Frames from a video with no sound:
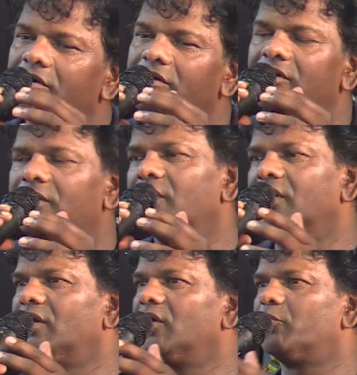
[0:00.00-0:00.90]

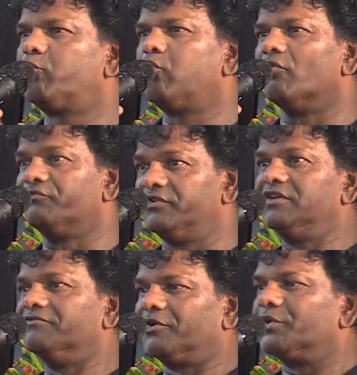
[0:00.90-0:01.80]
euh, pour
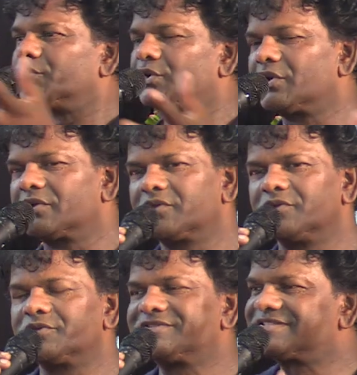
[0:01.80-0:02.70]
vivre de,
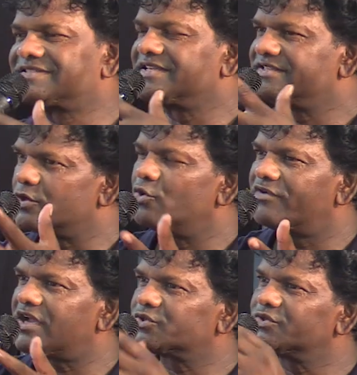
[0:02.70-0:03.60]
ces
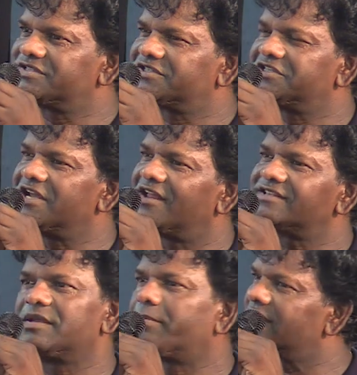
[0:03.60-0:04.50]
élevages de ces
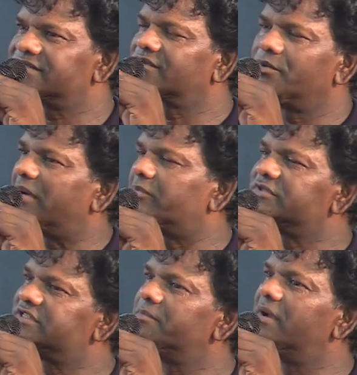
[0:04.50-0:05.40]
chiens-là, c'est presque pas
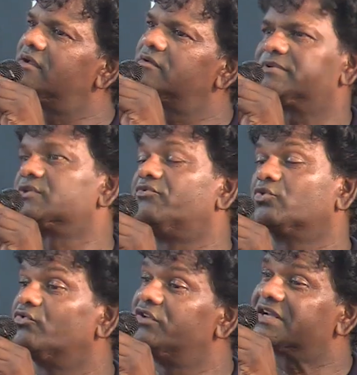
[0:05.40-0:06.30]
possible, hein, parce qu'il
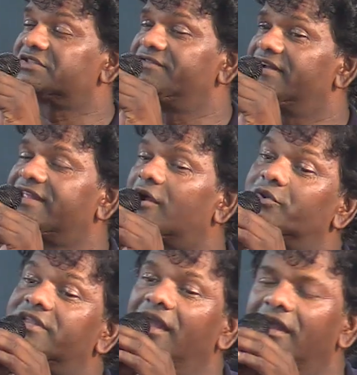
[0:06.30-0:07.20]
faut trouver une activité à
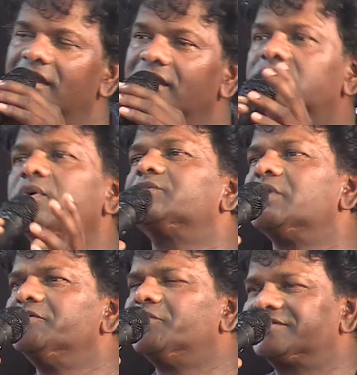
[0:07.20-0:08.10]
côté. Toi,
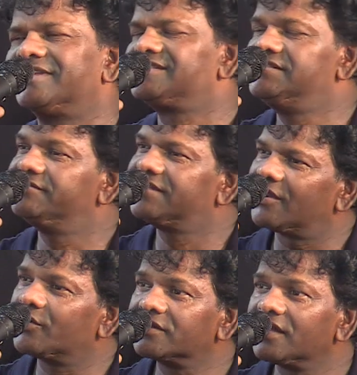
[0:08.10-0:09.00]
tu as d'autres activités
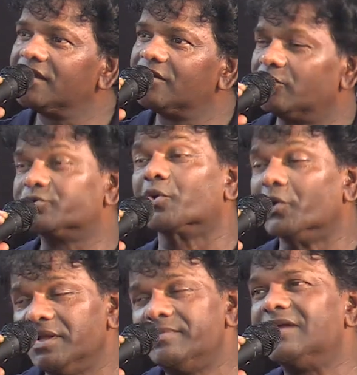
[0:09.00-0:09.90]
à côté. On te
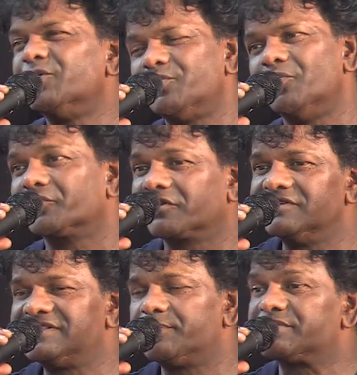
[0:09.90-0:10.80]
connaît bien depuis longtemps
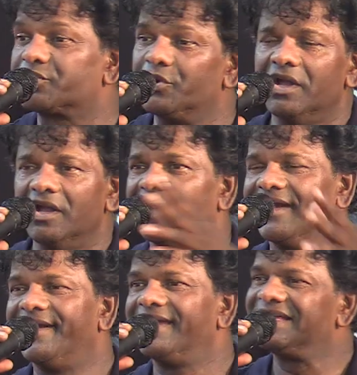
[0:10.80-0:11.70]
ici, parce que
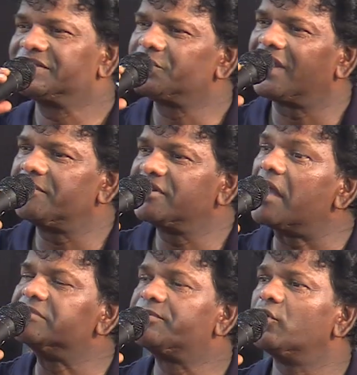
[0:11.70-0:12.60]
tu as ramené
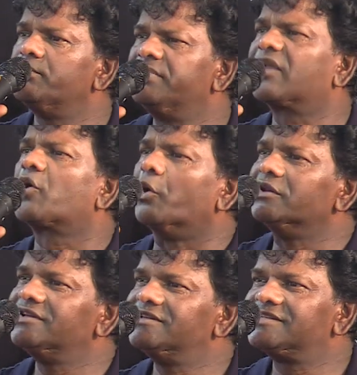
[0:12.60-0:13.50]
un petit peu le
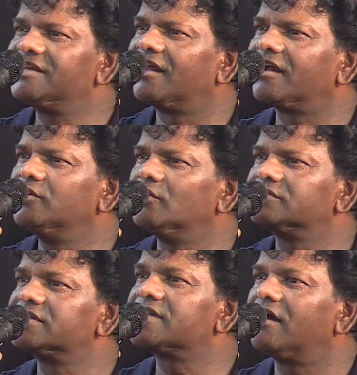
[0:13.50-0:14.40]
Bitcoin ici à La
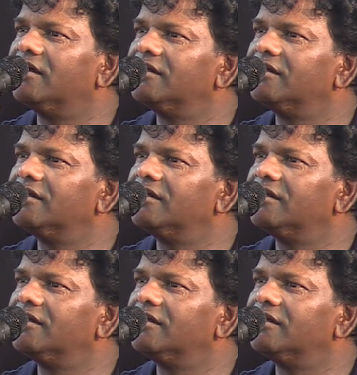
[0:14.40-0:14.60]
Réunion, c'est ça hein